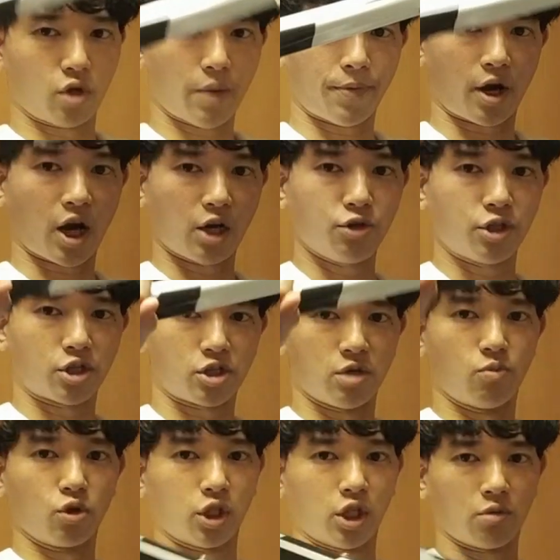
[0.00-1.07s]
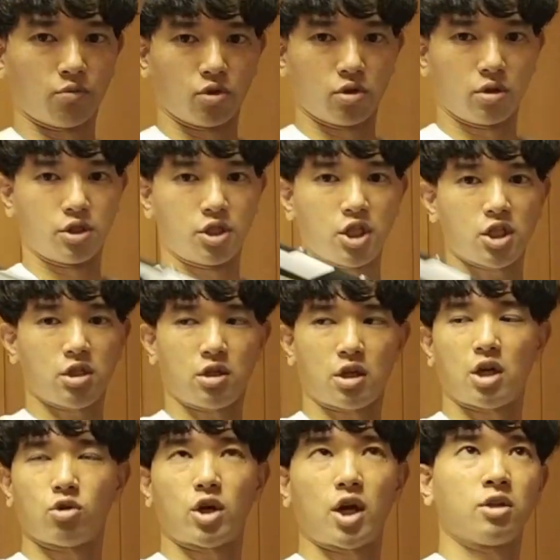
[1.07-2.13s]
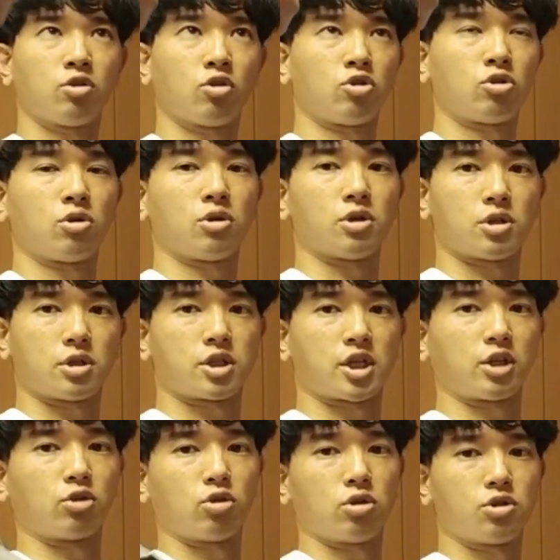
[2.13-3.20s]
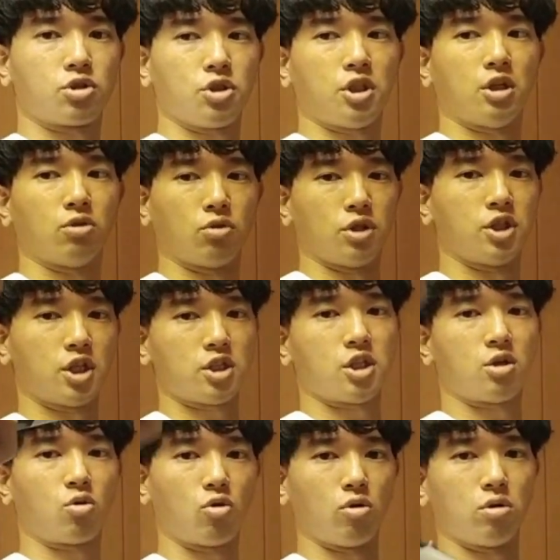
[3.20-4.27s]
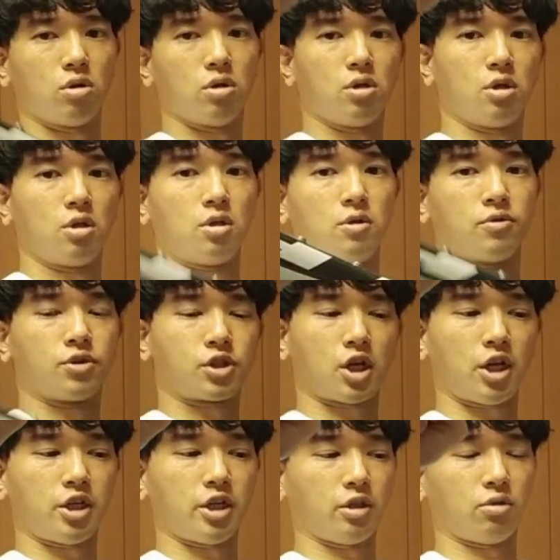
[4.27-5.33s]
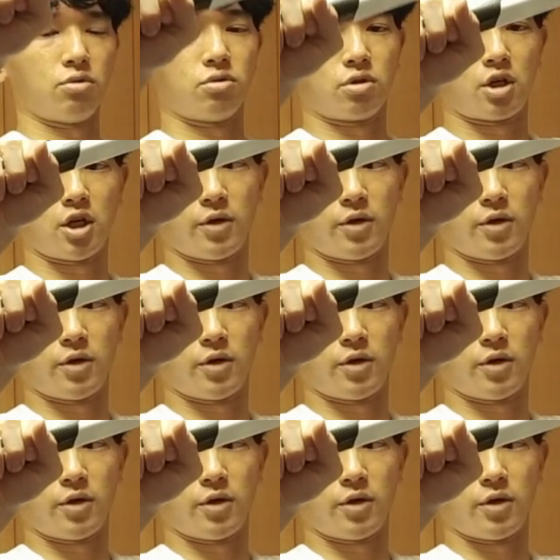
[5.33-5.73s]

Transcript: やっぱ軽いですね持ってても全然あのハンドルとサドルついてるのに全然こう疲れないという